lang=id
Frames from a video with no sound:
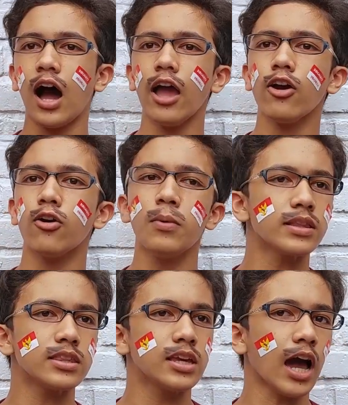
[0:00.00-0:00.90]
ayo
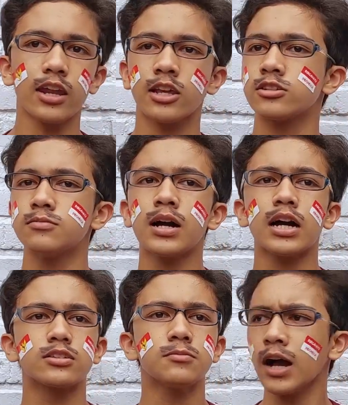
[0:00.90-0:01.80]
Betty Anes
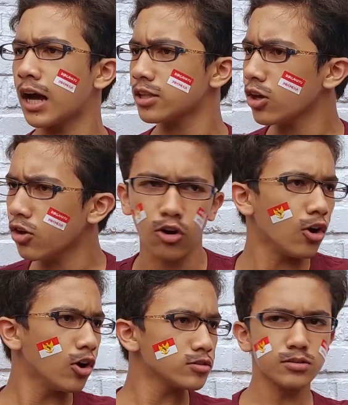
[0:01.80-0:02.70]
semangat semangat ayo
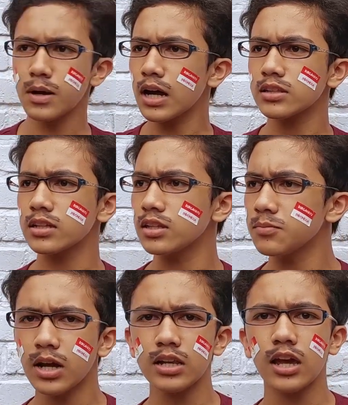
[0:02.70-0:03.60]
semangatkan
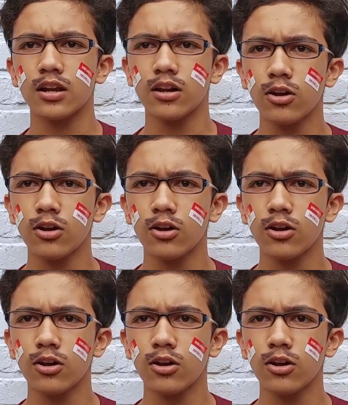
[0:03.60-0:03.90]
tim kalian